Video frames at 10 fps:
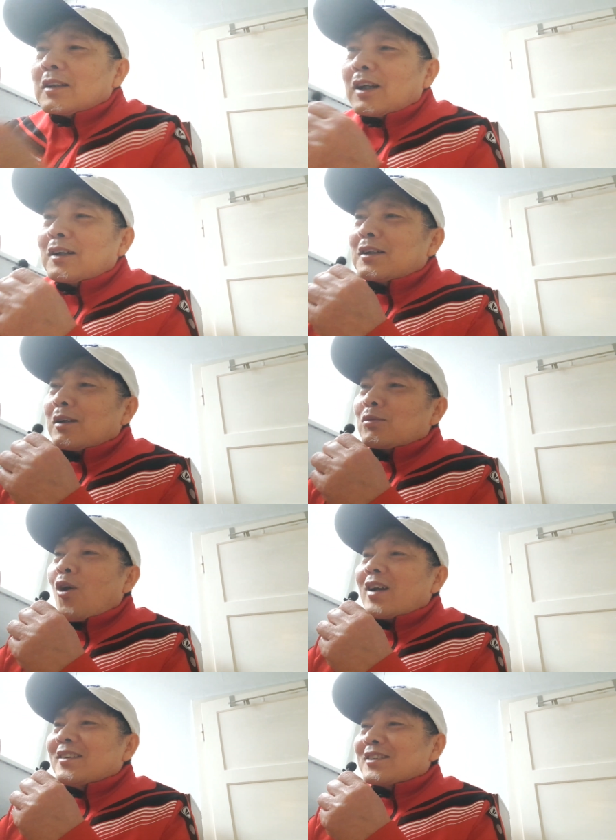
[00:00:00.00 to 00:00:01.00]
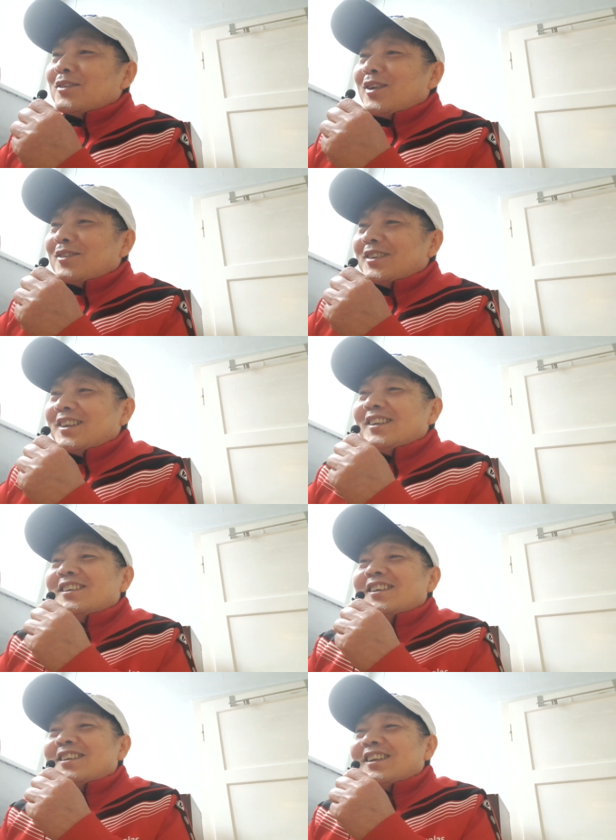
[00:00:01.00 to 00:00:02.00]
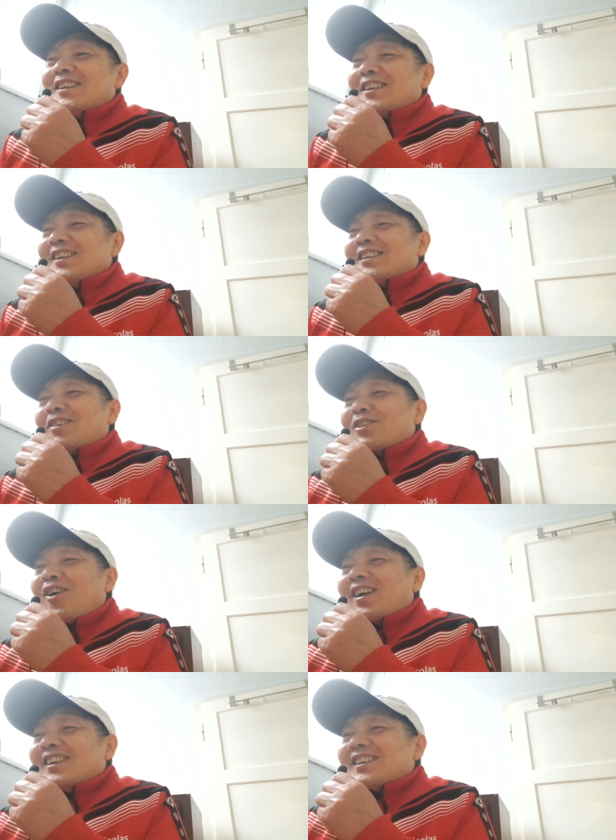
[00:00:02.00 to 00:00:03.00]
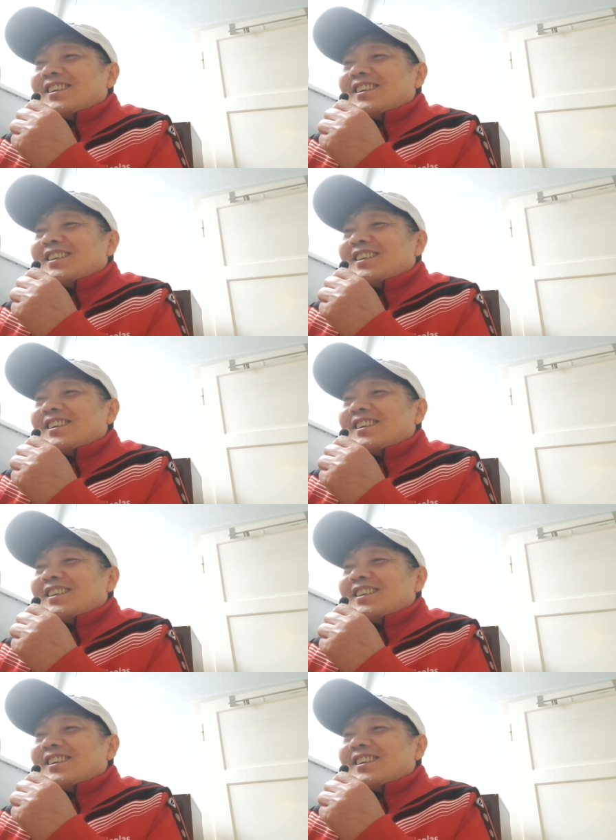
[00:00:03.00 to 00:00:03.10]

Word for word: không đoán được đúng không không đoán